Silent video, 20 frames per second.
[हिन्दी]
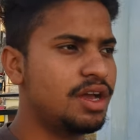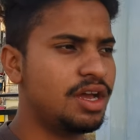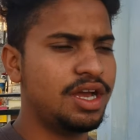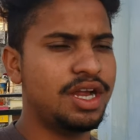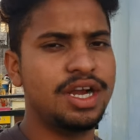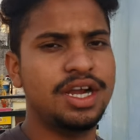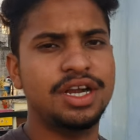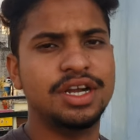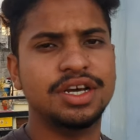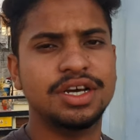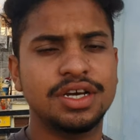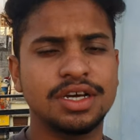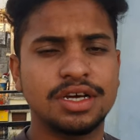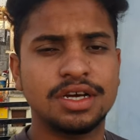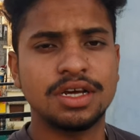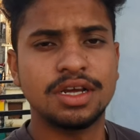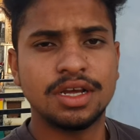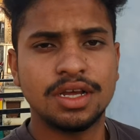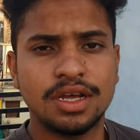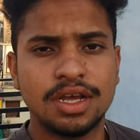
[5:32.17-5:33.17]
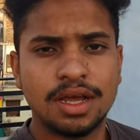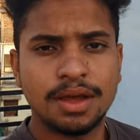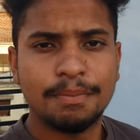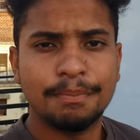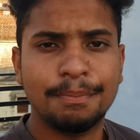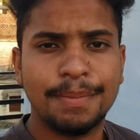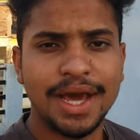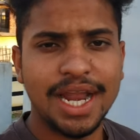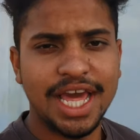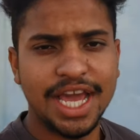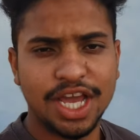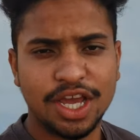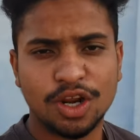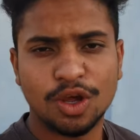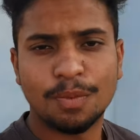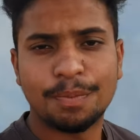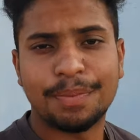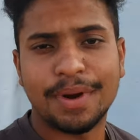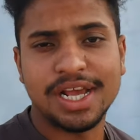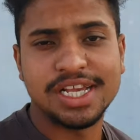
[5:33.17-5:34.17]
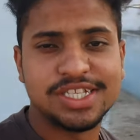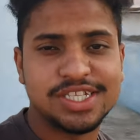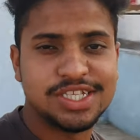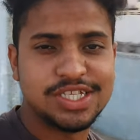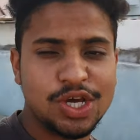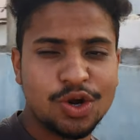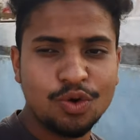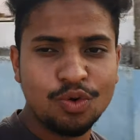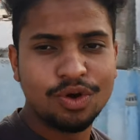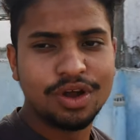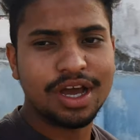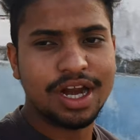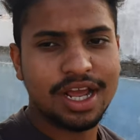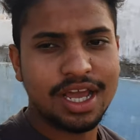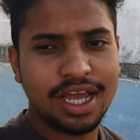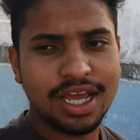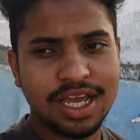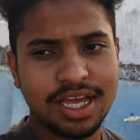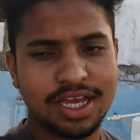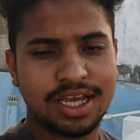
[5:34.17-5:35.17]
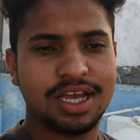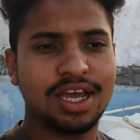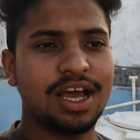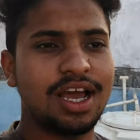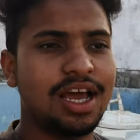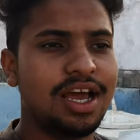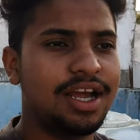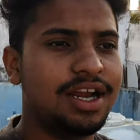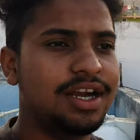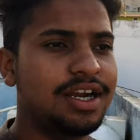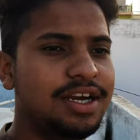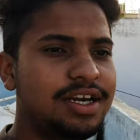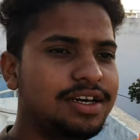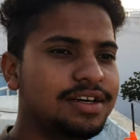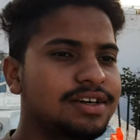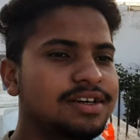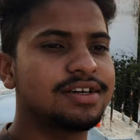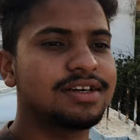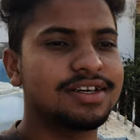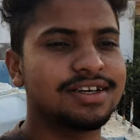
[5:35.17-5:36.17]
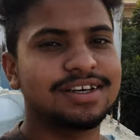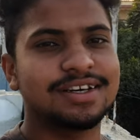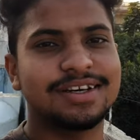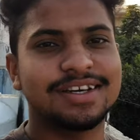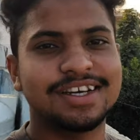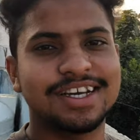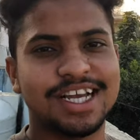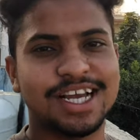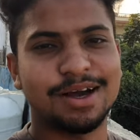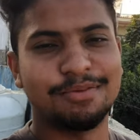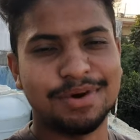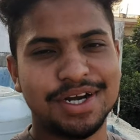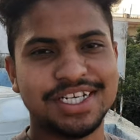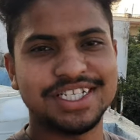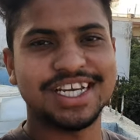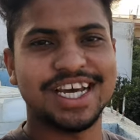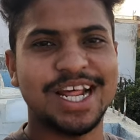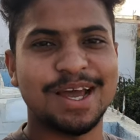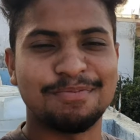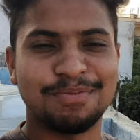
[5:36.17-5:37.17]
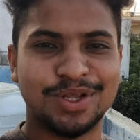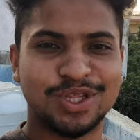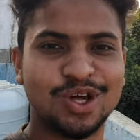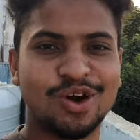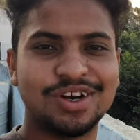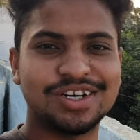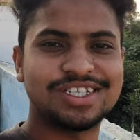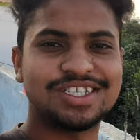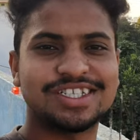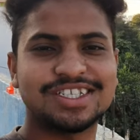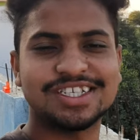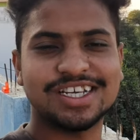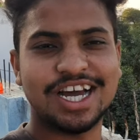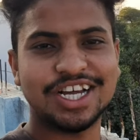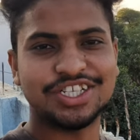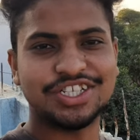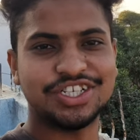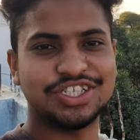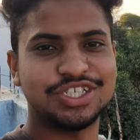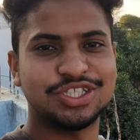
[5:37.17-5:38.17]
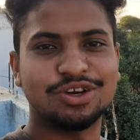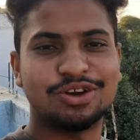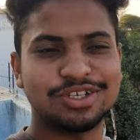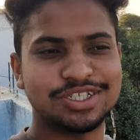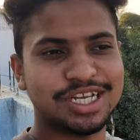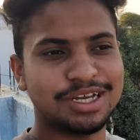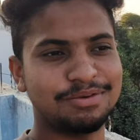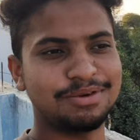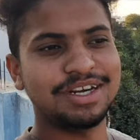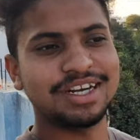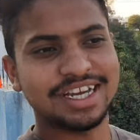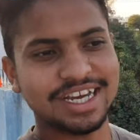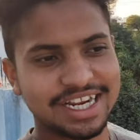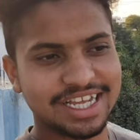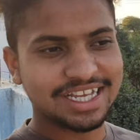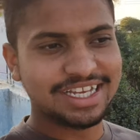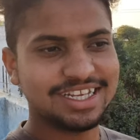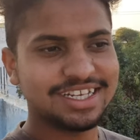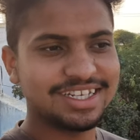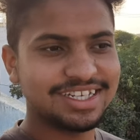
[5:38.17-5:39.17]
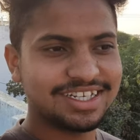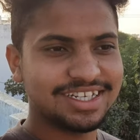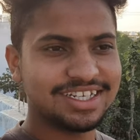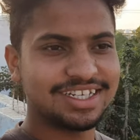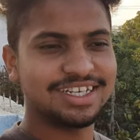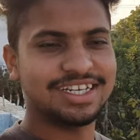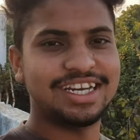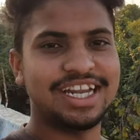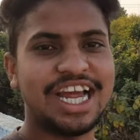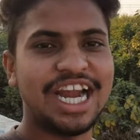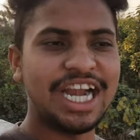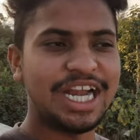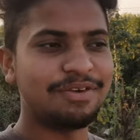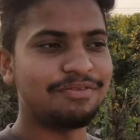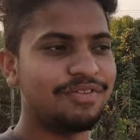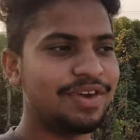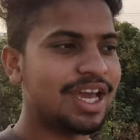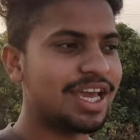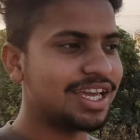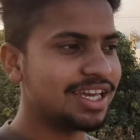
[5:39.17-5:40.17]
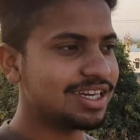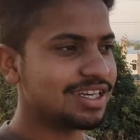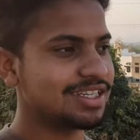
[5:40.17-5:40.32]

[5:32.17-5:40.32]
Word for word: एंड बेलाइकन को प्रेस ज़रूर करें एंड कमेंट्स करें अपने थॉट्स अच्छे अच्छे थॉट्स कमेंट करें नेगेटिव भी आएंगे